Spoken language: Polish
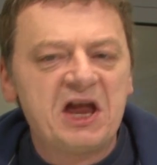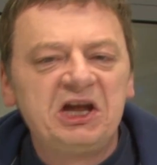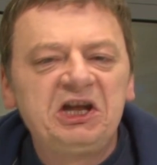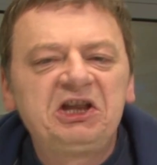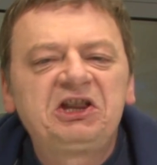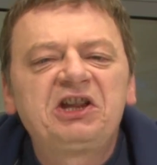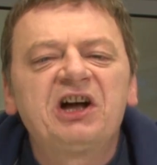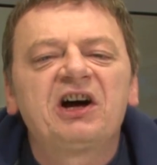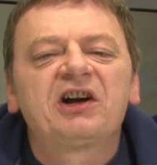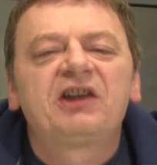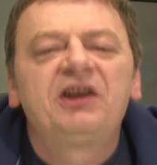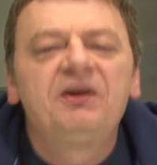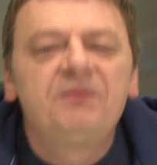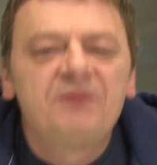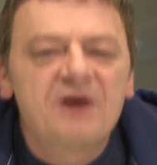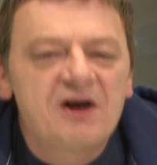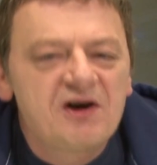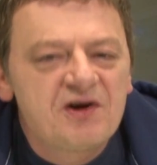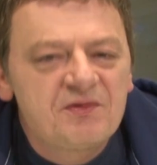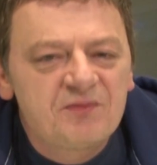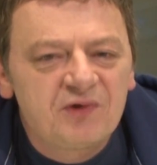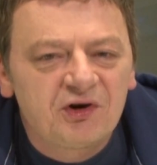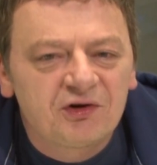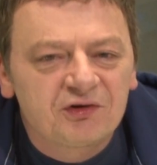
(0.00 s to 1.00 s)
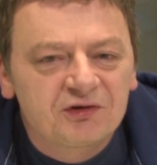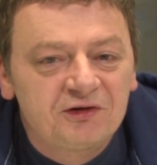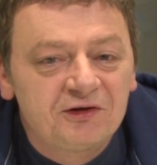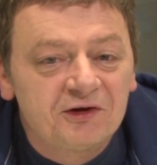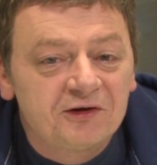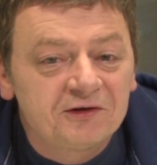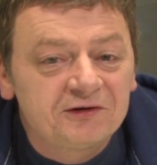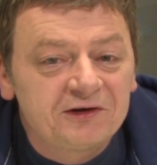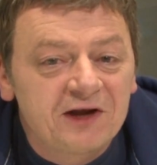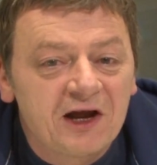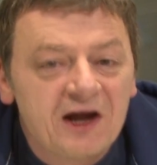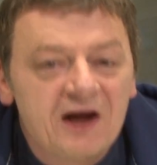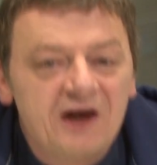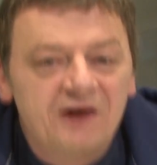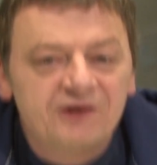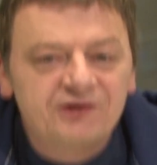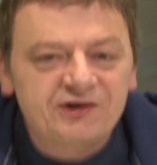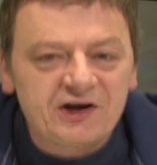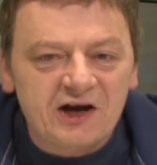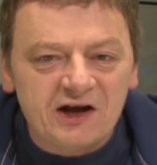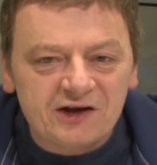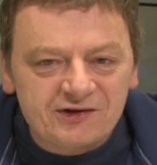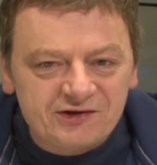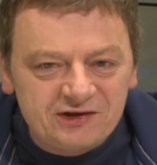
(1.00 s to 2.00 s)
I taki miałem odlot,
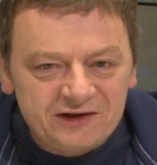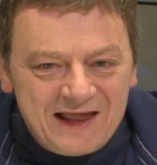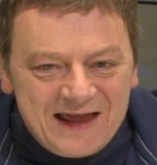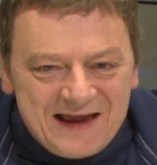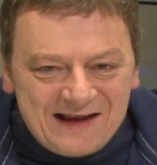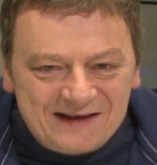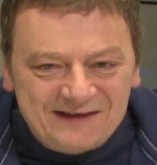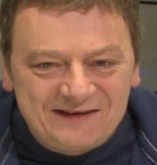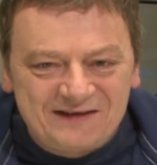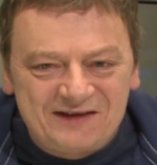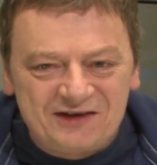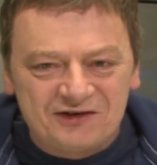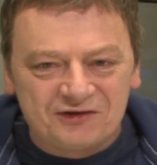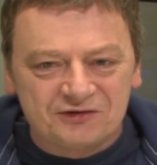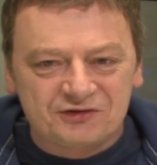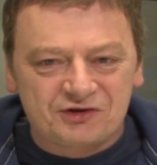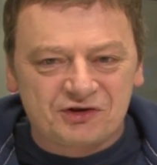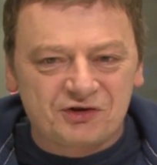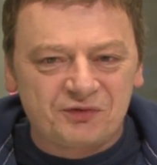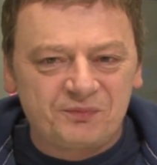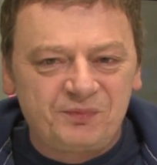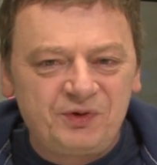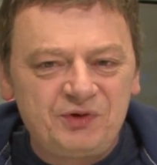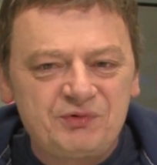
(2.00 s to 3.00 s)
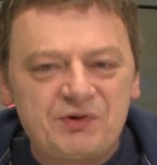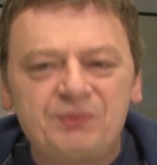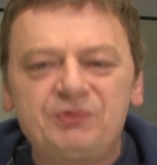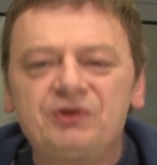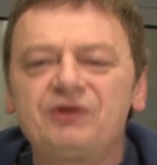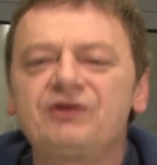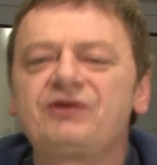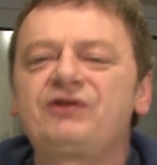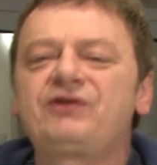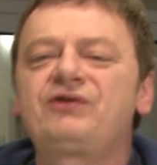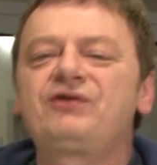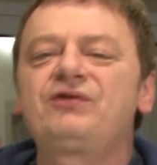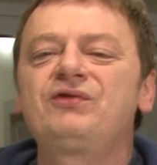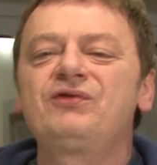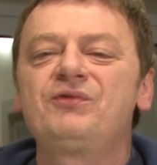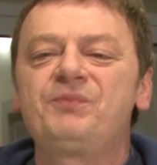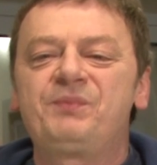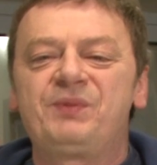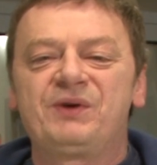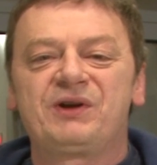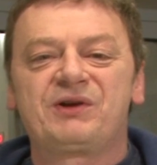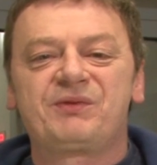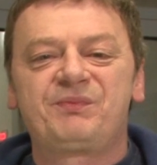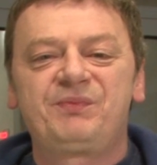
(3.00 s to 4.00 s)
że aż lekcję odrobiłem. No
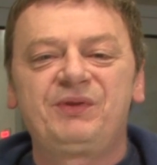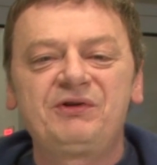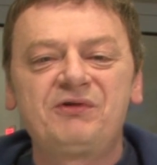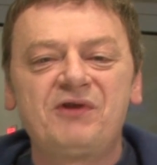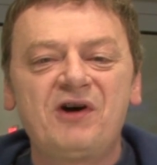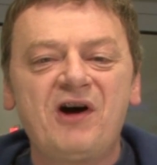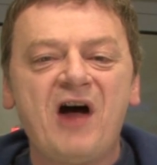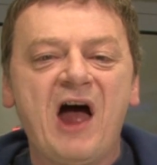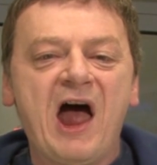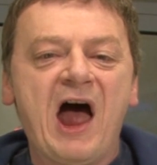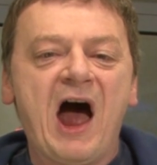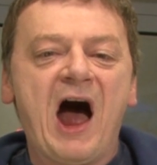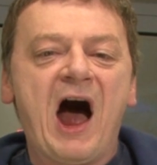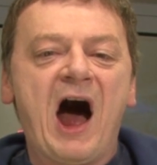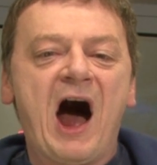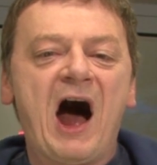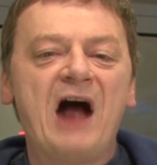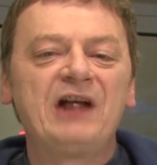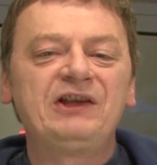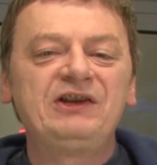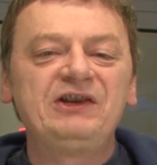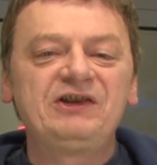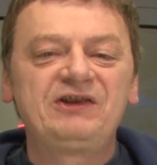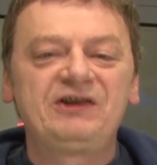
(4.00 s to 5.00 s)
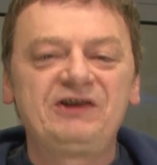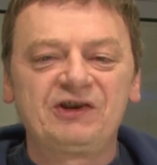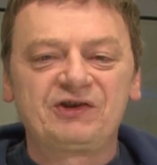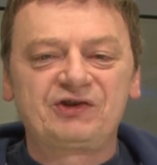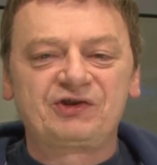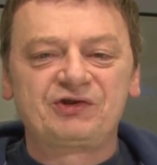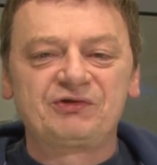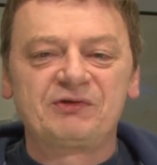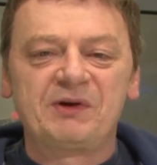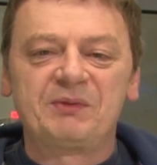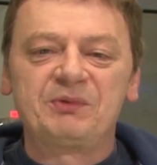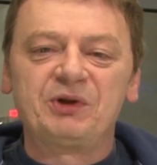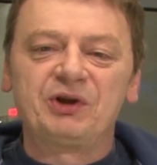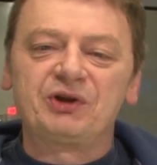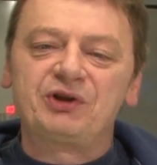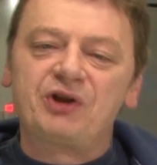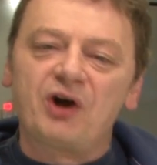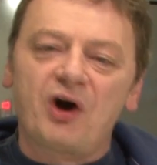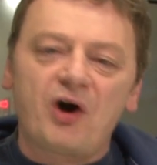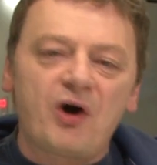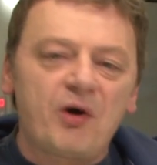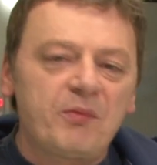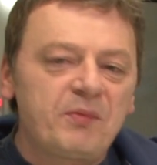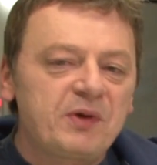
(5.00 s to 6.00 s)
super było, a nic nie czułem. No
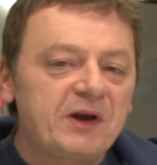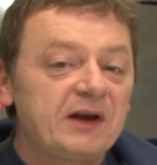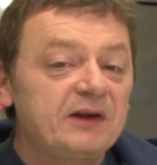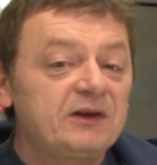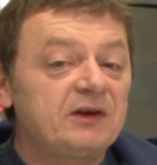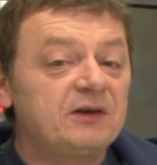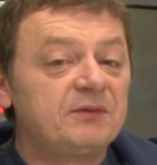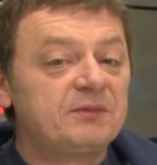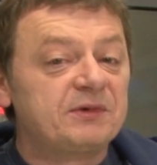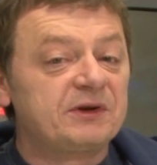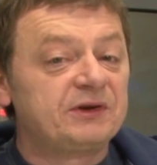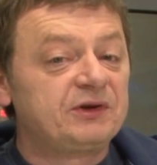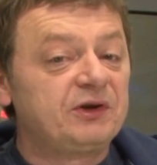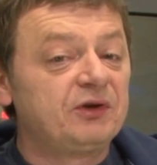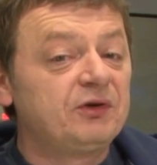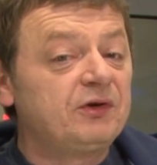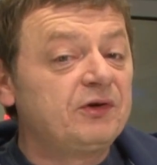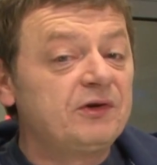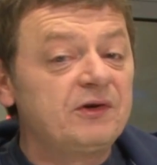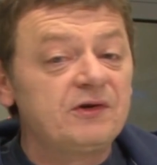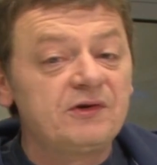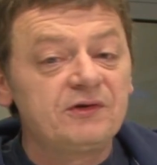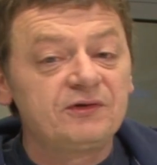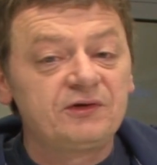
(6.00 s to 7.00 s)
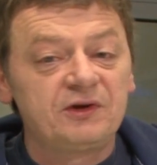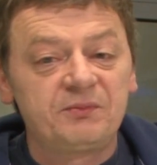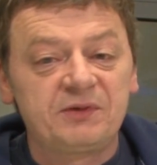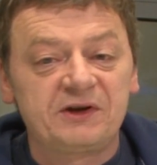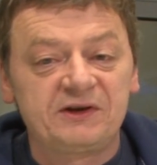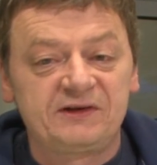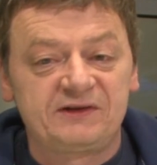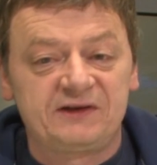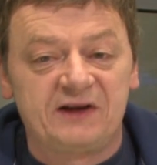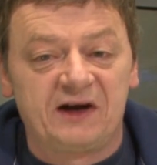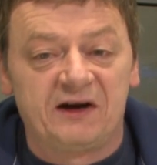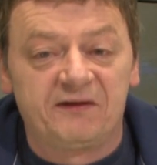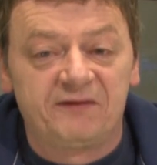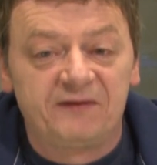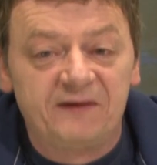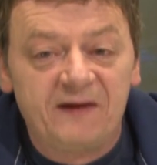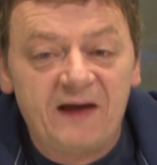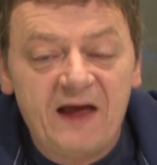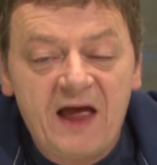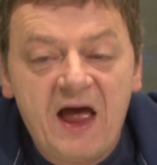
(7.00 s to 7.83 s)
dobre, dobry, do, dobry staw.